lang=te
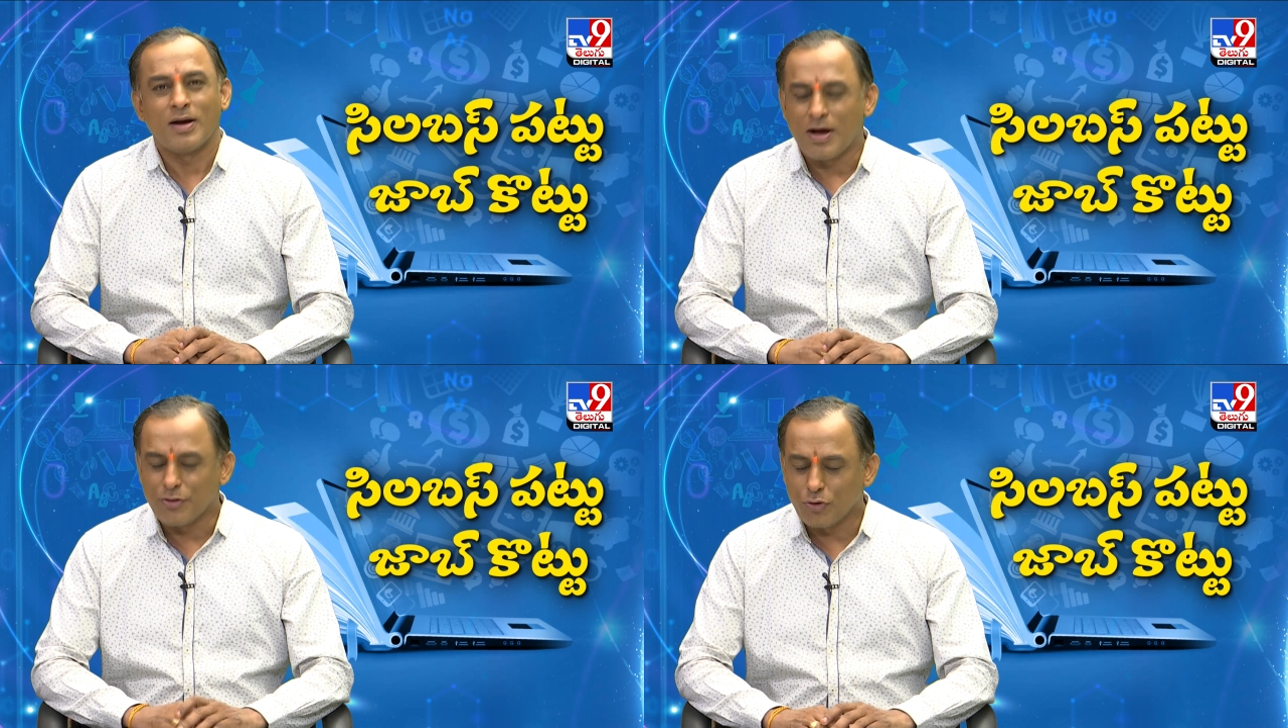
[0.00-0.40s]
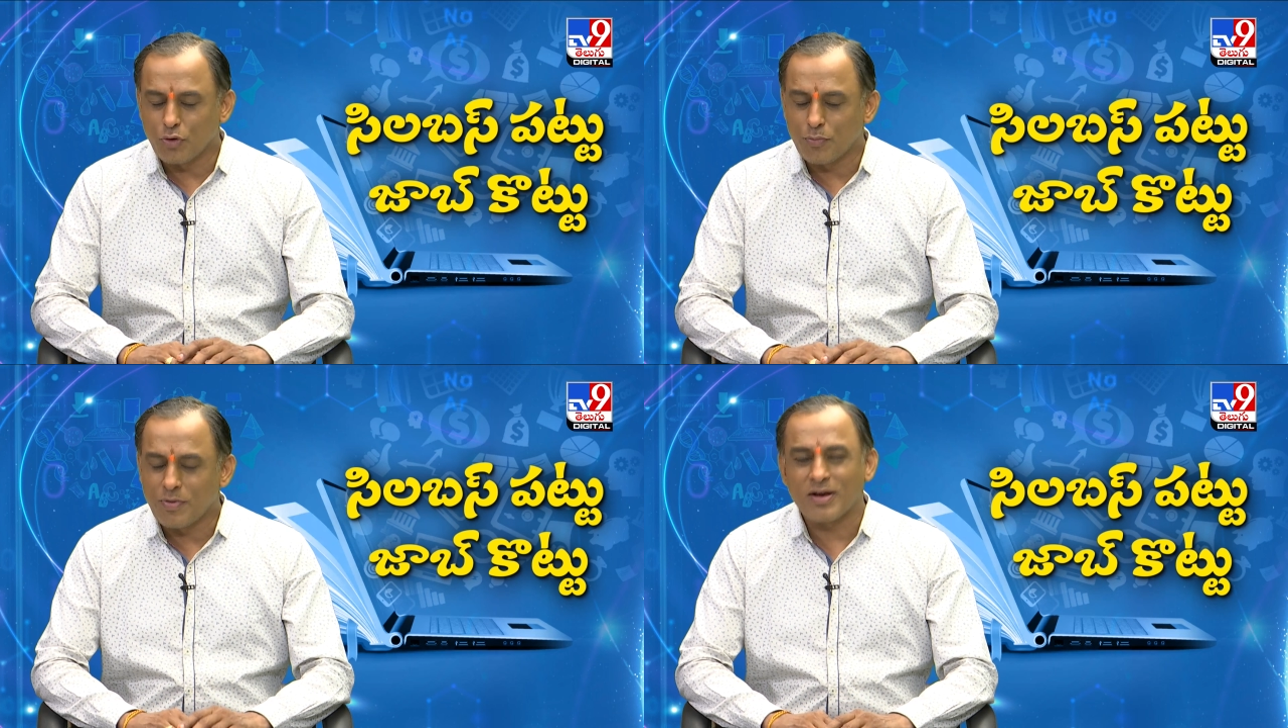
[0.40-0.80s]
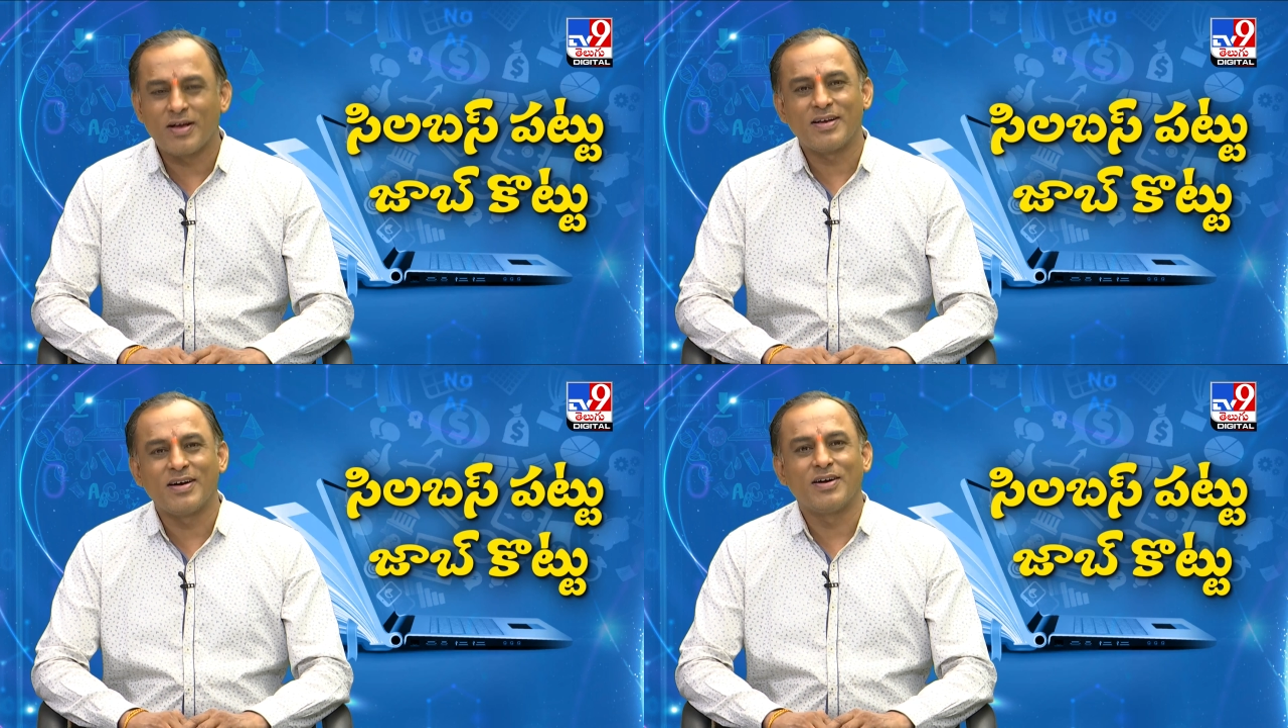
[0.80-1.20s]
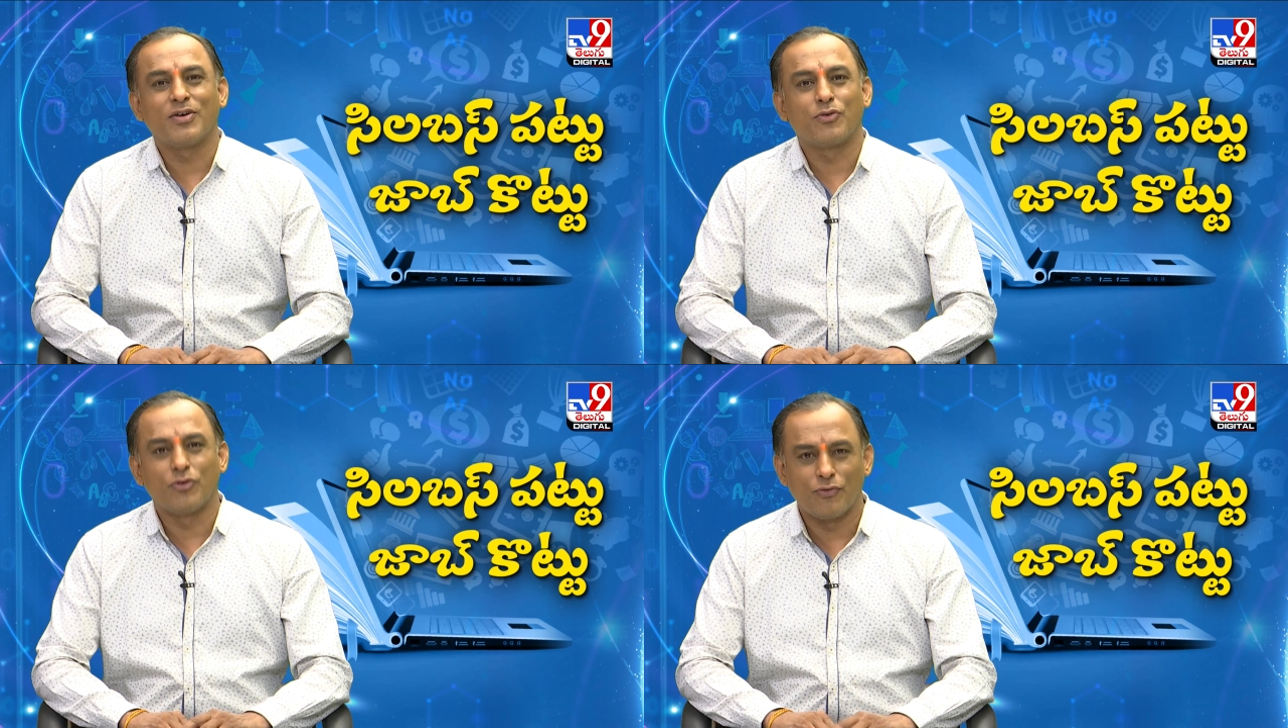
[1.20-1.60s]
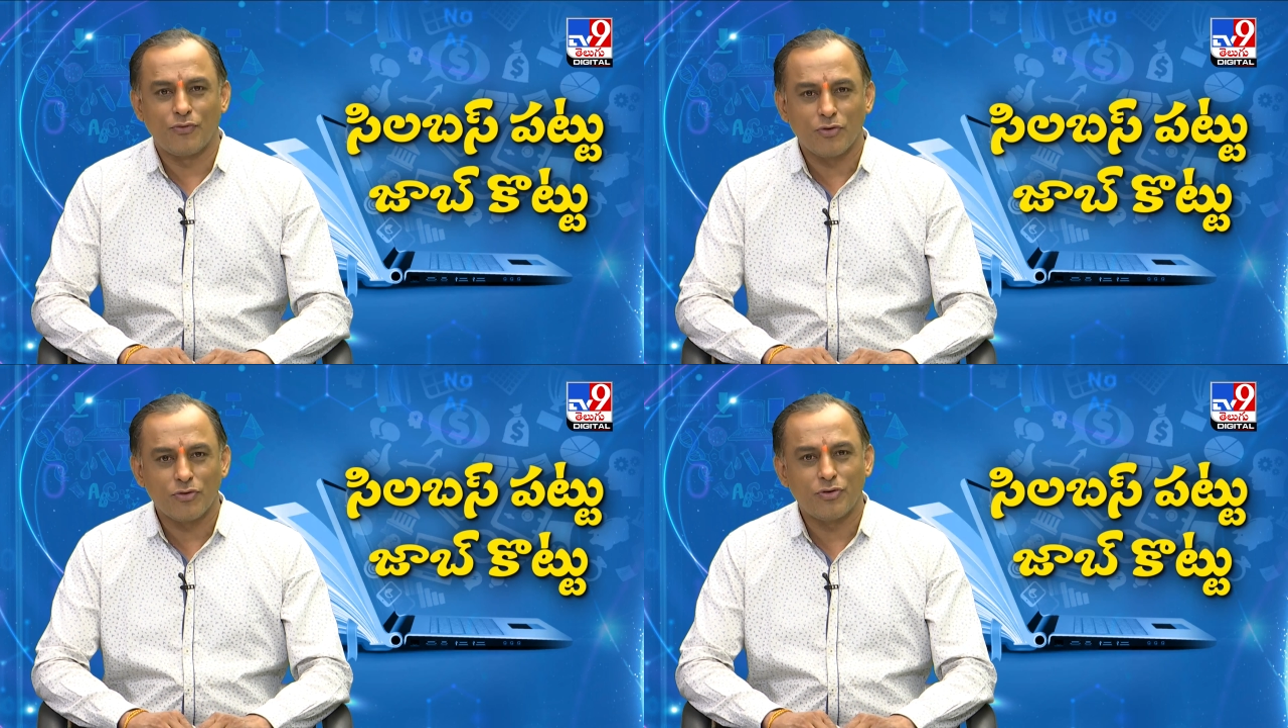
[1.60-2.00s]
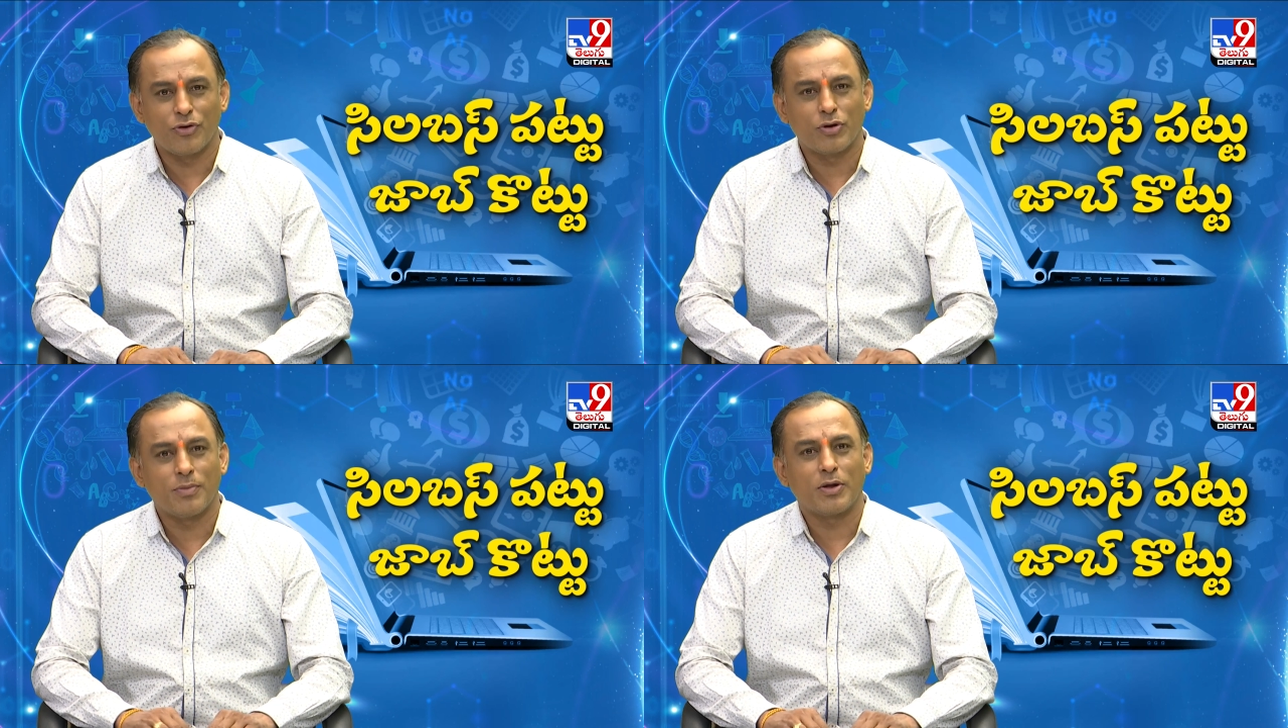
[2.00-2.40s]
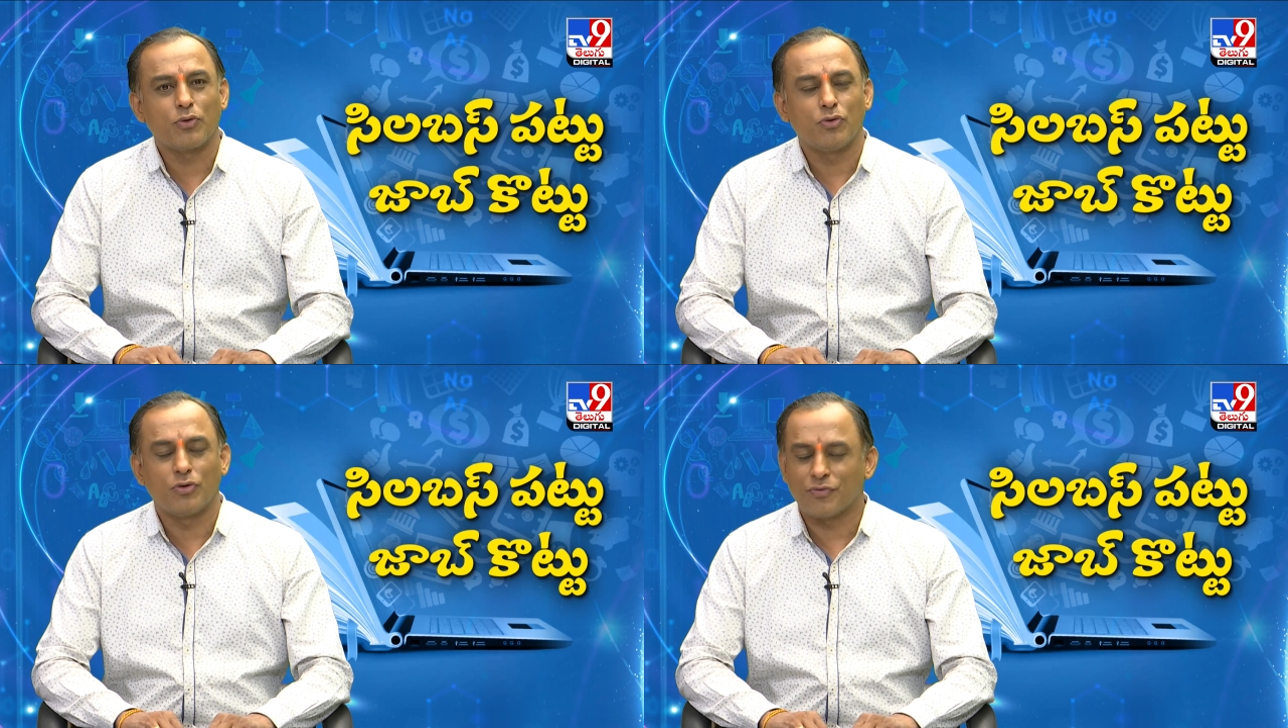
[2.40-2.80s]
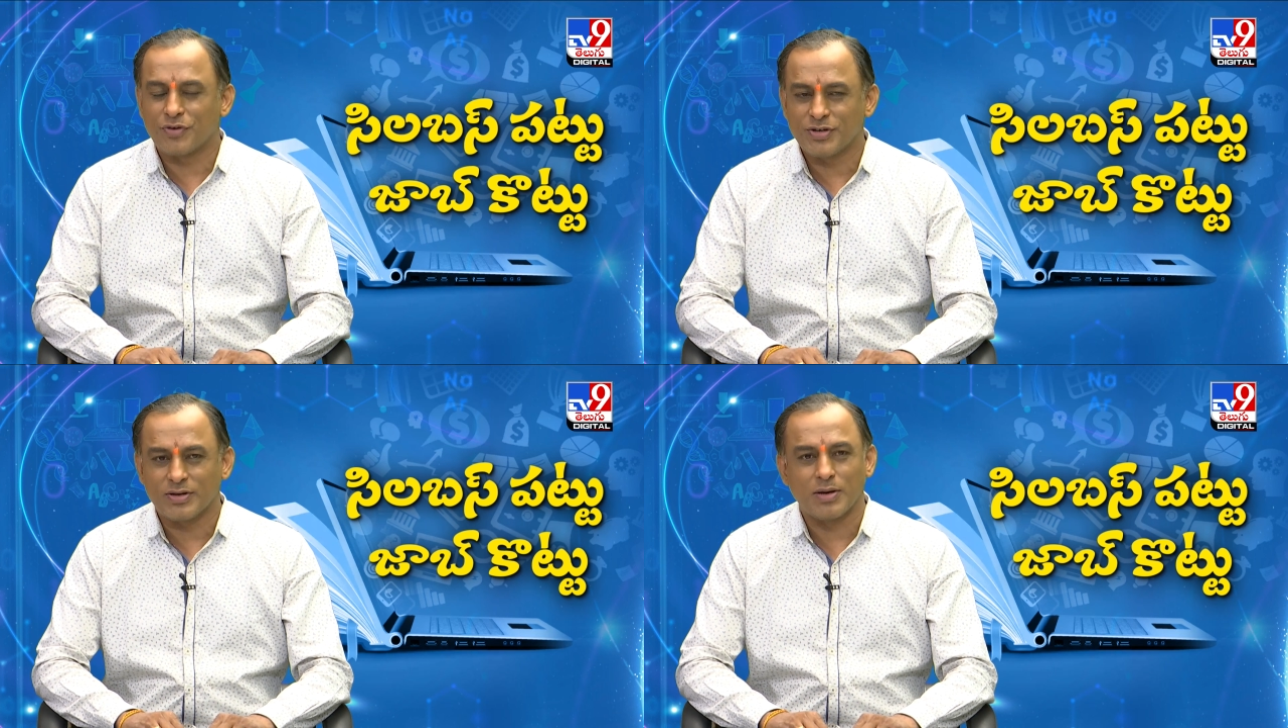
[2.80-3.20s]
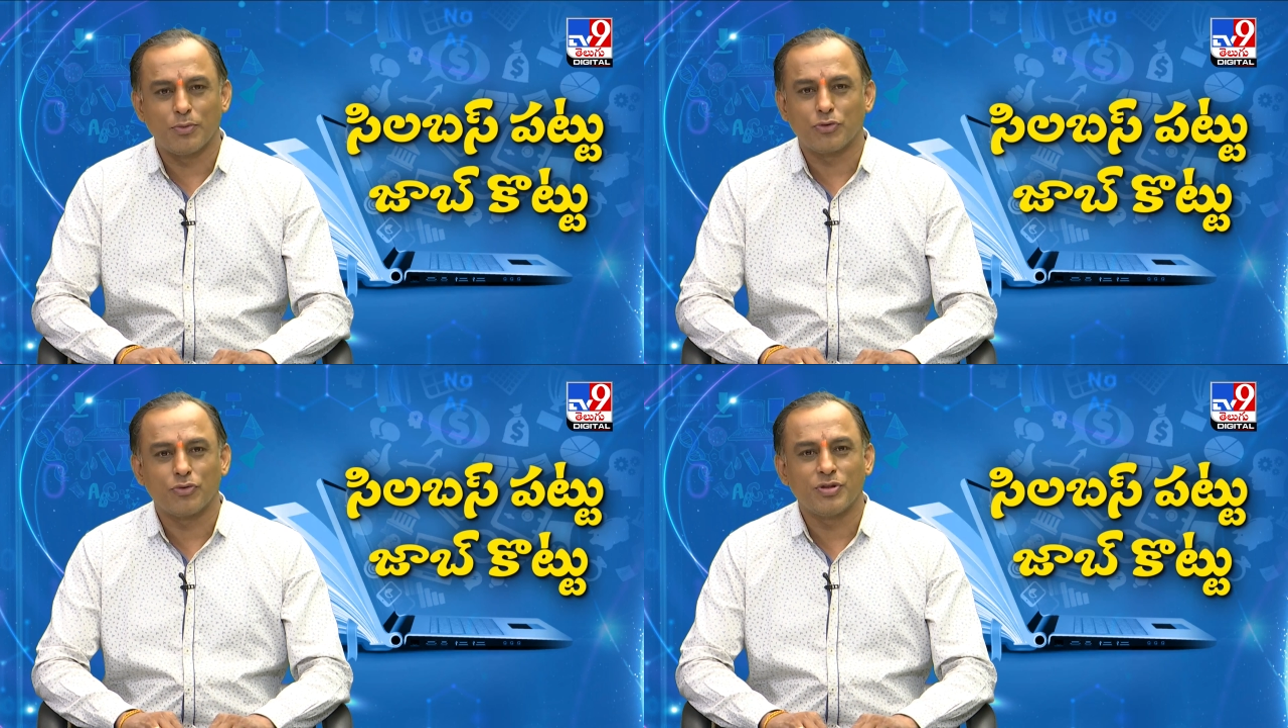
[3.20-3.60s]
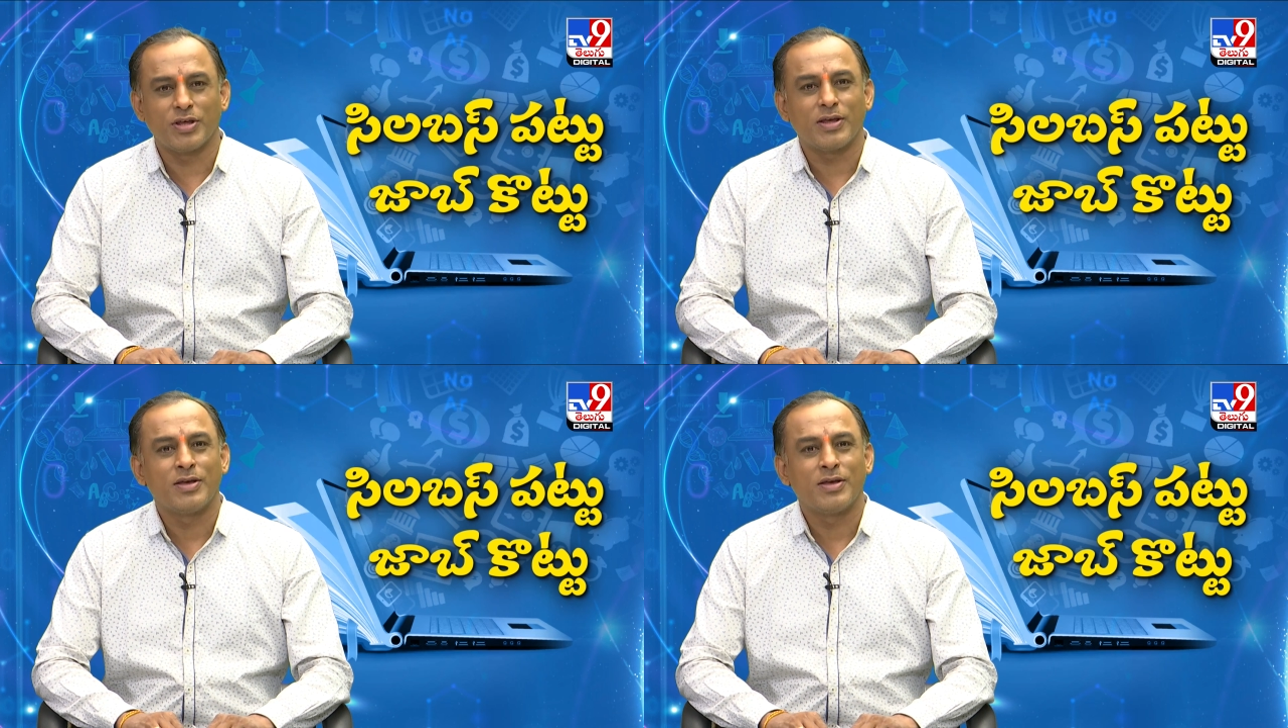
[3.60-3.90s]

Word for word: అందులో భాగంగా గ్రూప్ ఫోర్ నుండి కూడా మనకు నోటిఫికేషన్ రాబోతుంది